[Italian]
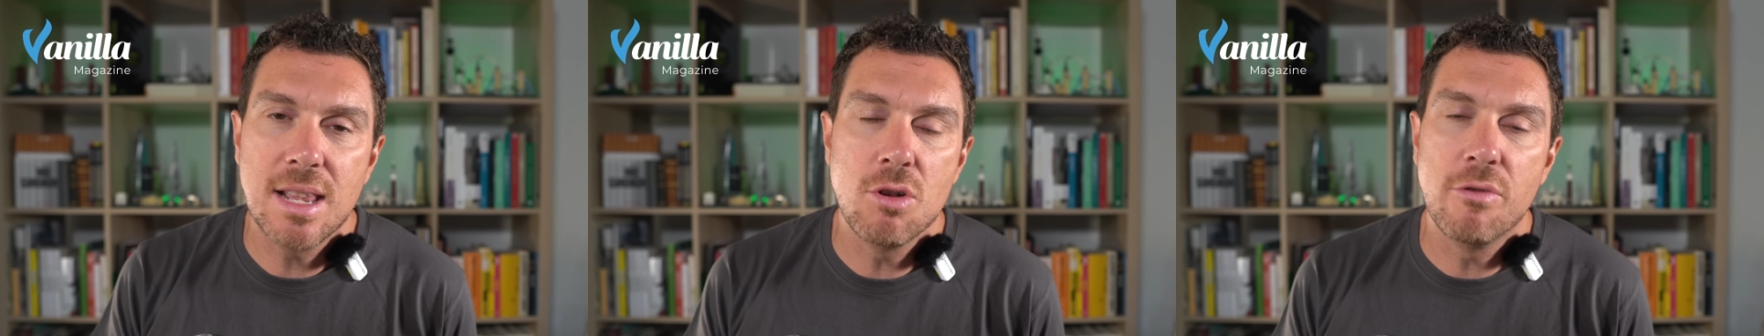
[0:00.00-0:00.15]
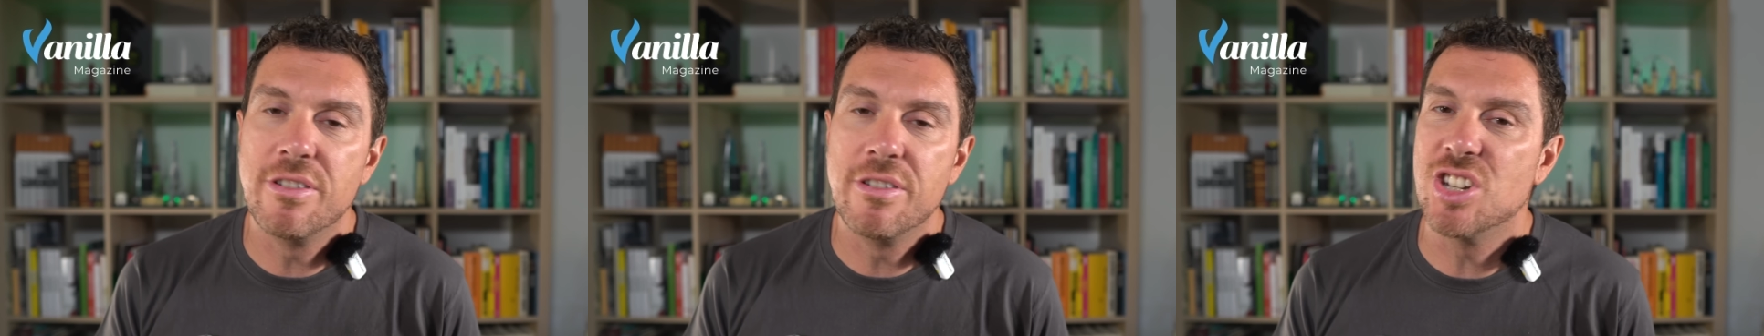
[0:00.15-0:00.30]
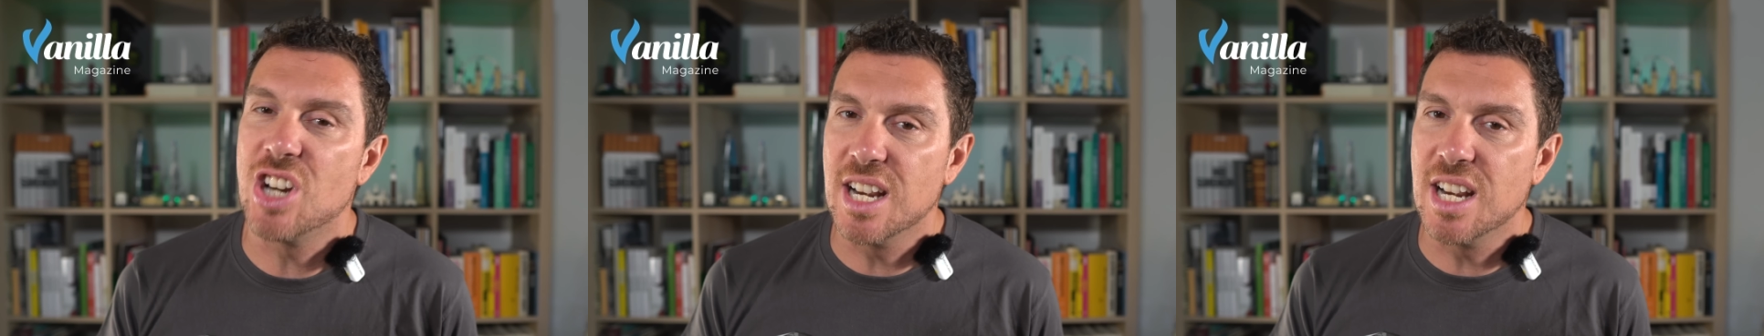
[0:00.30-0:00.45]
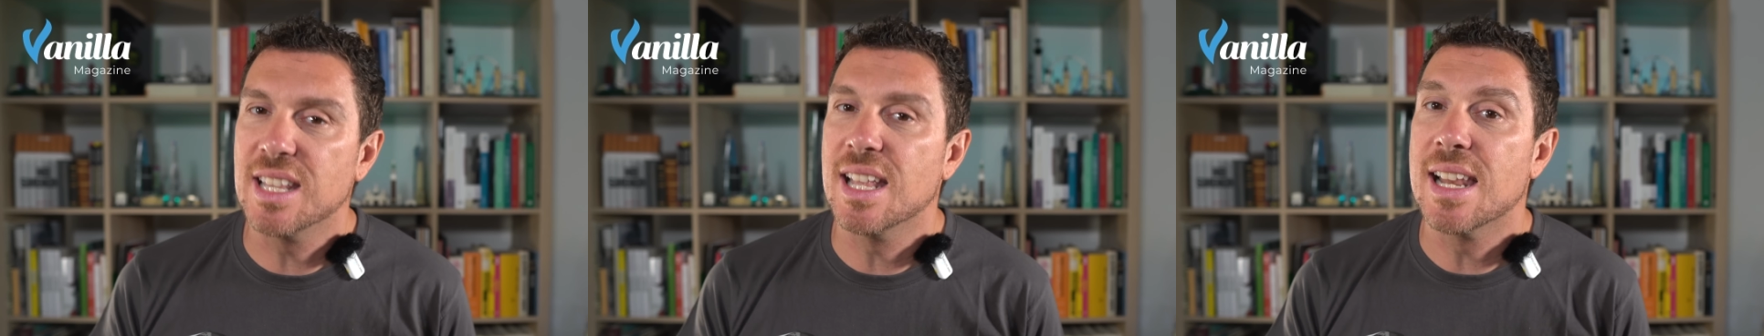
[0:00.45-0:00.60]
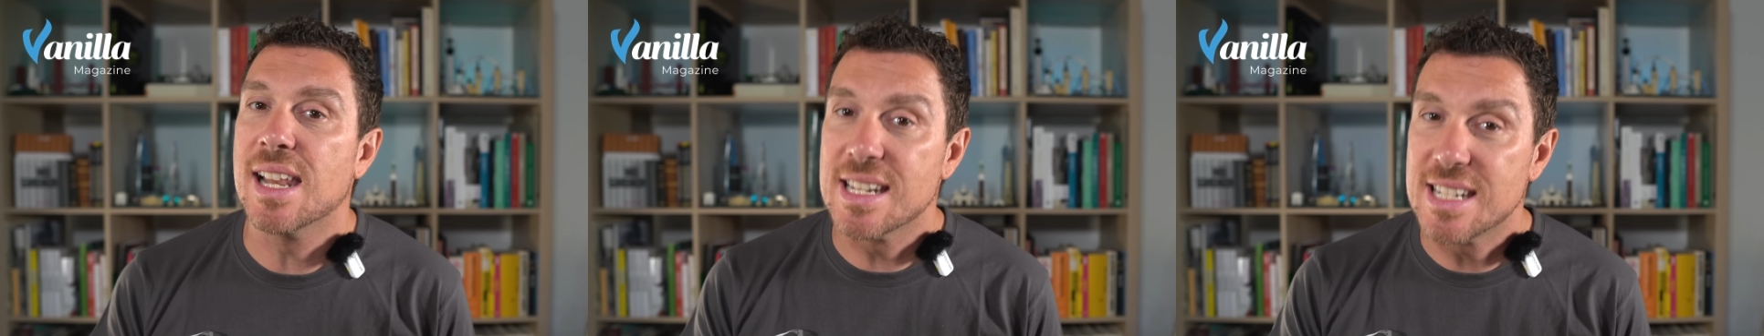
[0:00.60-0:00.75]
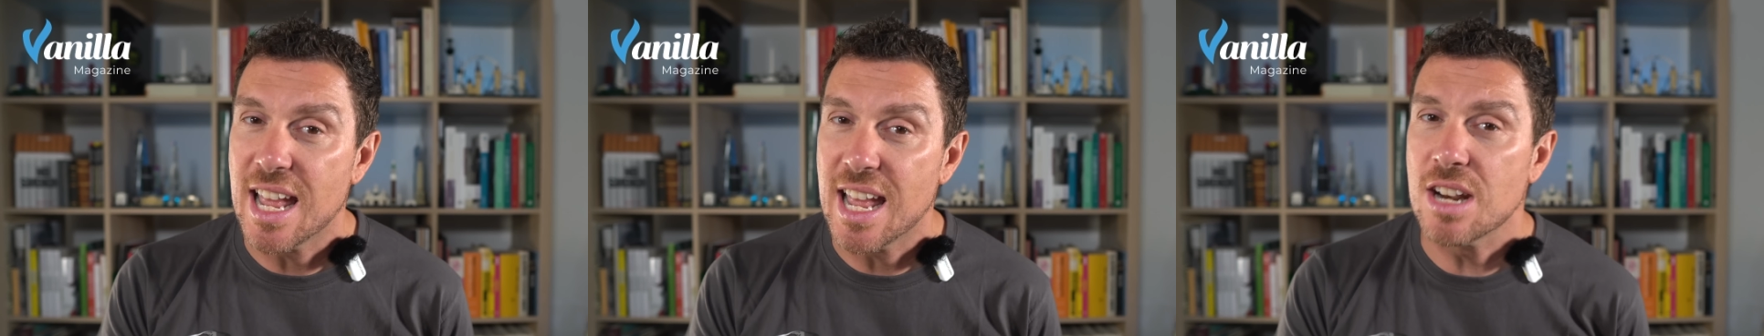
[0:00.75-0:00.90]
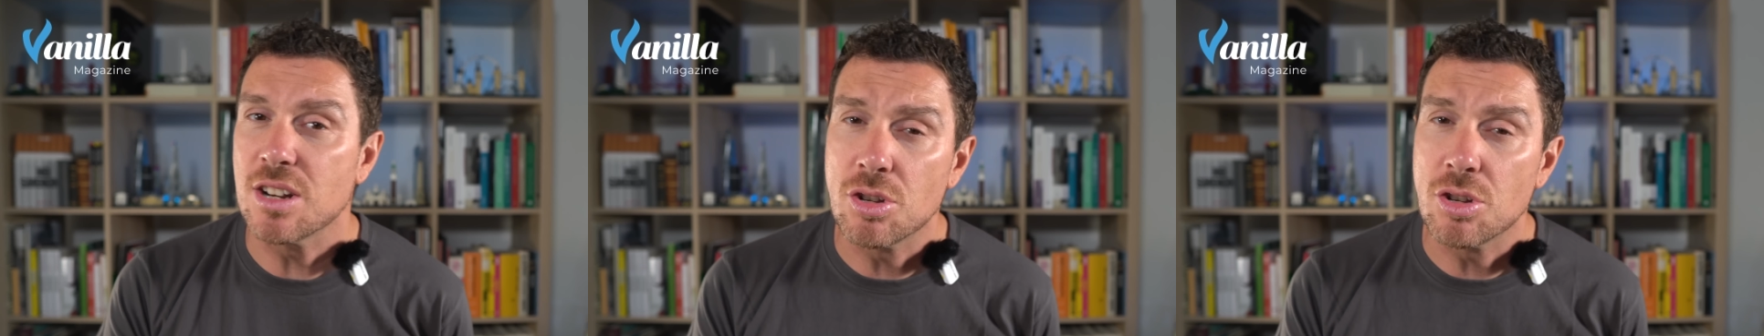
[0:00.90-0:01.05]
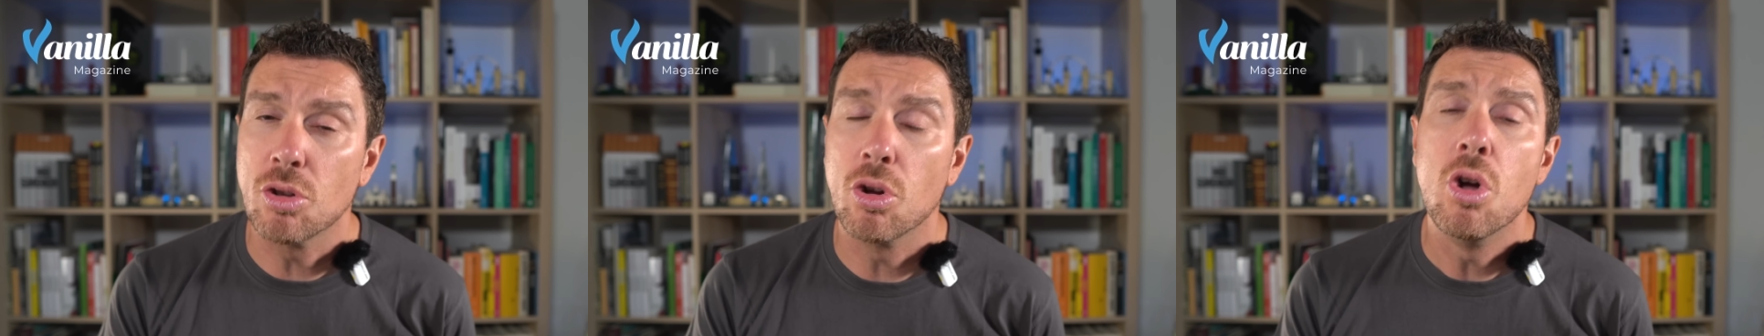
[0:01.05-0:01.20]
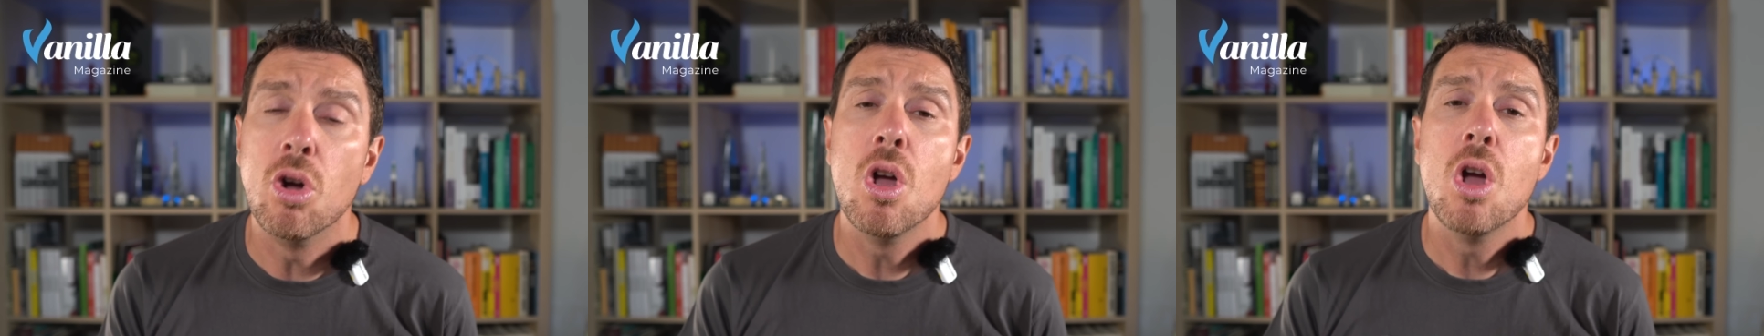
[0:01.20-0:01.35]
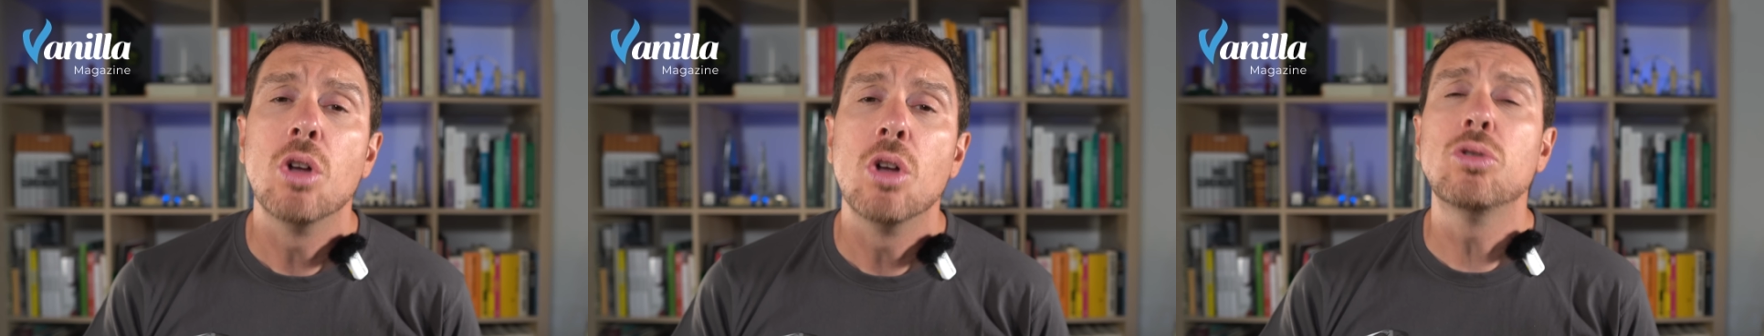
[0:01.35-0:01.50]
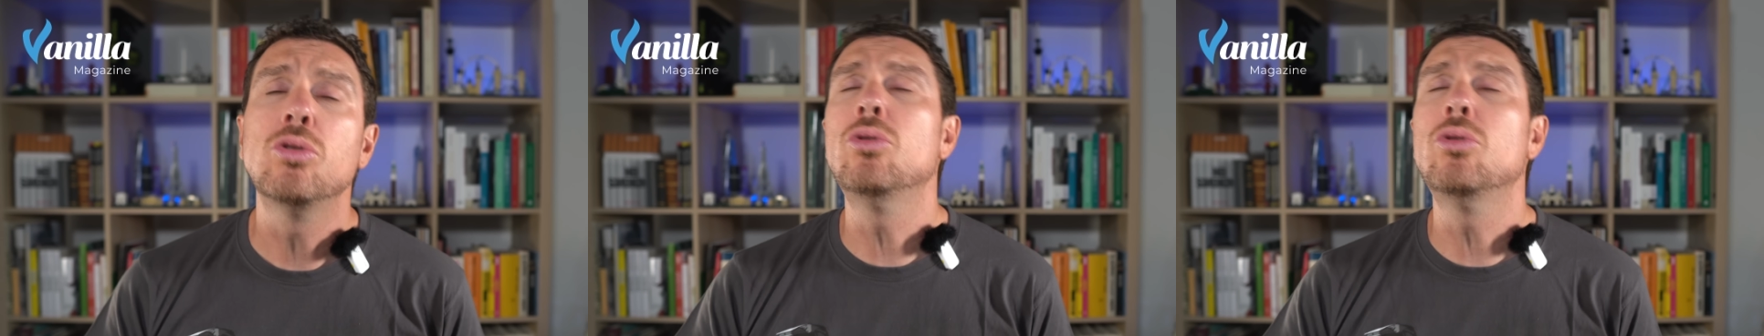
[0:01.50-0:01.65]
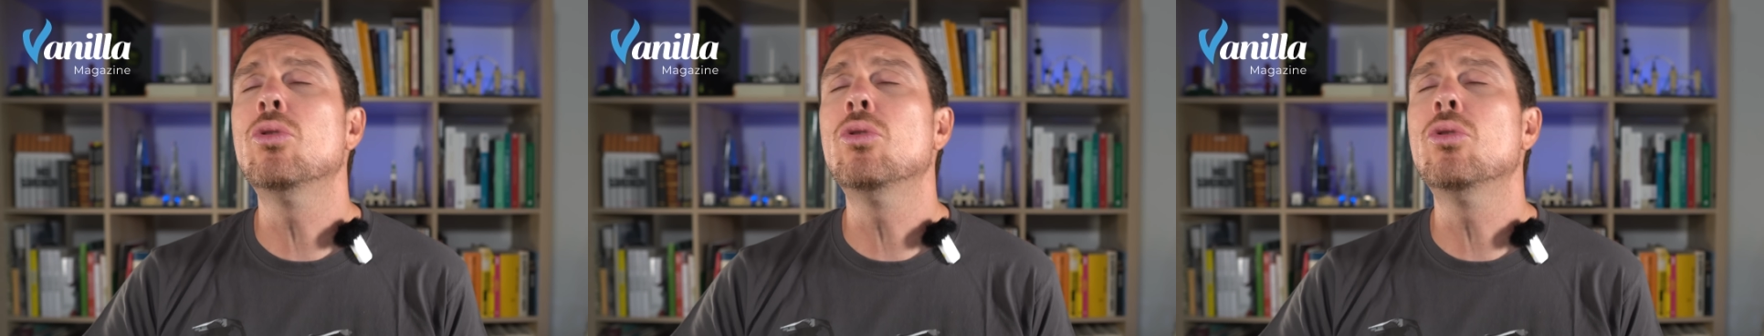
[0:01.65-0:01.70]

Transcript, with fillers: gli ufficiali dell'esercito,